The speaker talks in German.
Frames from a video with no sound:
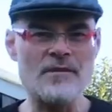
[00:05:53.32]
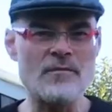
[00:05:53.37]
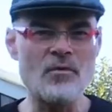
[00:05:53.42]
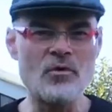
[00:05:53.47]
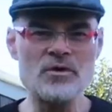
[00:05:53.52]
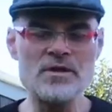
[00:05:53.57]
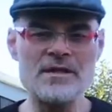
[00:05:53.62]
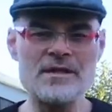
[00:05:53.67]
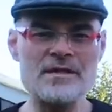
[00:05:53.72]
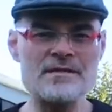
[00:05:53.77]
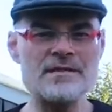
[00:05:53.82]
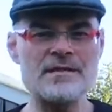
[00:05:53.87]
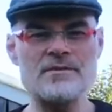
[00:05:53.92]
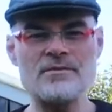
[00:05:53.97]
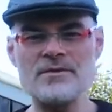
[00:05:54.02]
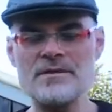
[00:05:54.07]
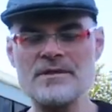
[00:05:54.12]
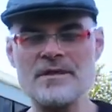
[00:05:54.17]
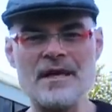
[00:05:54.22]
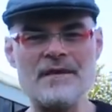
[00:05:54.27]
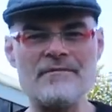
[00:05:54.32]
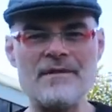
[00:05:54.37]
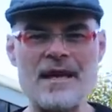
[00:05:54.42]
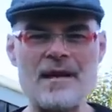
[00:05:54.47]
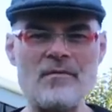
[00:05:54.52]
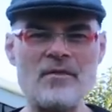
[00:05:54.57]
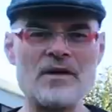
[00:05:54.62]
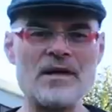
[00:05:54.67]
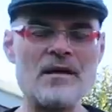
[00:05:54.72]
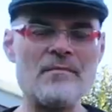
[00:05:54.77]
vermute, dass sich durch die
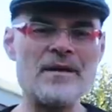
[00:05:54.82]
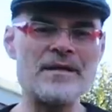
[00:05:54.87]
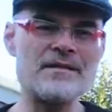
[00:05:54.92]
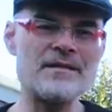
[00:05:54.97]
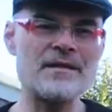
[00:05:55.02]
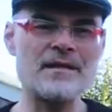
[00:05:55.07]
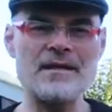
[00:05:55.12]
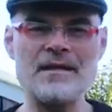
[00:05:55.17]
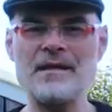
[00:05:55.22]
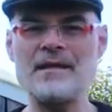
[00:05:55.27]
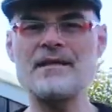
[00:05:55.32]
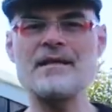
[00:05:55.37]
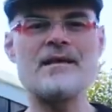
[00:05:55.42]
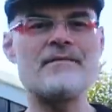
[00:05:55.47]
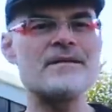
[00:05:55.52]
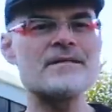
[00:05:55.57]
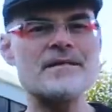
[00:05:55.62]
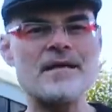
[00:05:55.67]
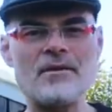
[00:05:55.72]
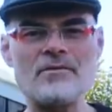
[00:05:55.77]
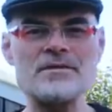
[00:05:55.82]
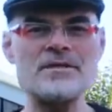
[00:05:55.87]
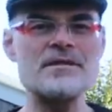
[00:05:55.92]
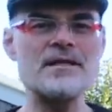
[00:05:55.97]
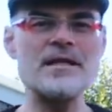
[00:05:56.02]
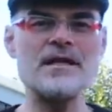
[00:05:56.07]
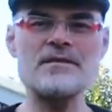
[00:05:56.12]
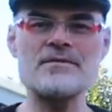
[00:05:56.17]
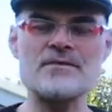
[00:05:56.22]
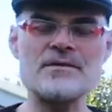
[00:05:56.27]
Erwärmung der Batterie da was
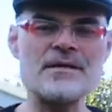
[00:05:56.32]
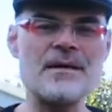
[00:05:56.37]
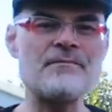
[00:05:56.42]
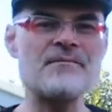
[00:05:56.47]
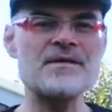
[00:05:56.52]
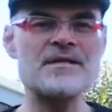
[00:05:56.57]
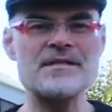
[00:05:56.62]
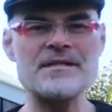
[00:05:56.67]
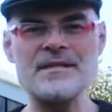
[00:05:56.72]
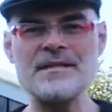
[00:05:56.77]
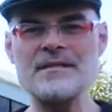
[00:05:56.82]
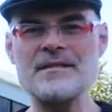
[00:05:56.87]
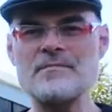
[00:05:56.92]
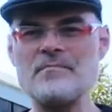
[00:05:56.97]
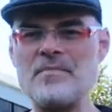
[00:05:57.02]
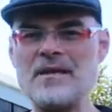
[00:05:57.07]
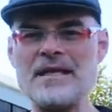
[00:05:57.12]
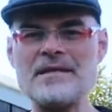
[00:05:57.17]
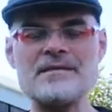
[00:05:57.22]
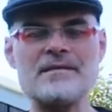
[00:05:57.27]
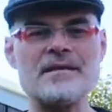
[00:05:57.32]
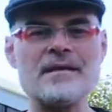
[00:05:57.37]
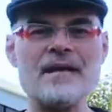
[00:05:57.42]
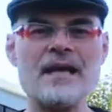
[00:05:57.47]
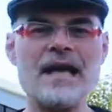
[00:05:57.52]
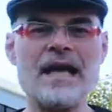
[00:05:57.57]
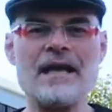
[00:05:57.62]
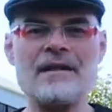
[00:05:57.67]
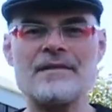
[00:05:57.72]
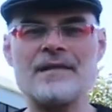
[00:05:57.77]
ausdehnt, zusammenzieht, Bleche
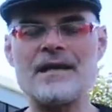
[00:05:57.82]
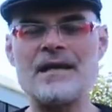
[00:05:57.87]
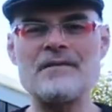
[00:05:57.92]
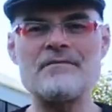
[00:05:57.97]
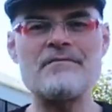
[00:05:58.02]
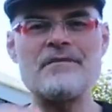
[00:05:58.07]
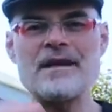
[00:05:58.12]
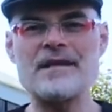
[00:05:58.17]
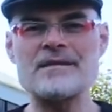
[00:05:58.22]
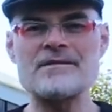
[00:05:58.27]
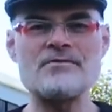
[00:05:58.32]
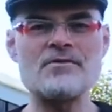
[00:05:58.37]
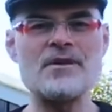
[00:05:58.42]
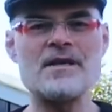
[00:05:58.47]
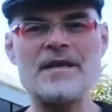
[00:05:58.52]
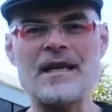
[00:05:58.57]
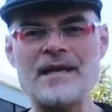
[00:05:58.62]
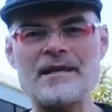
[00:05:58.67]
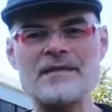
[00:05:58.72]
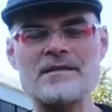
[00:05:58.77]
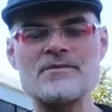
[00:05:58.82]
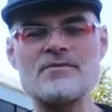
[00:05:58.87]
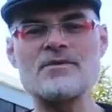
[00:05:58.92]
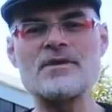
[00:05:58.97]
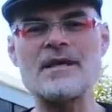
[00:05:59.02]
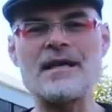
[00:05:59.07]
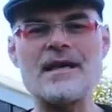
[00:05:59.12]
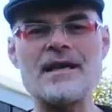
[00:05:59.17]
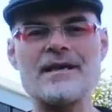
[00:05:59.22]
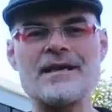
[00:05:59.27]
dann anfangen zu knacken, zu
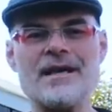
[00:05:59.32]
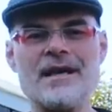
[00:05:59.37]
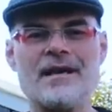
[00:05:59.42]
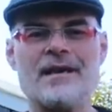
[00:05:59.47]
krachen.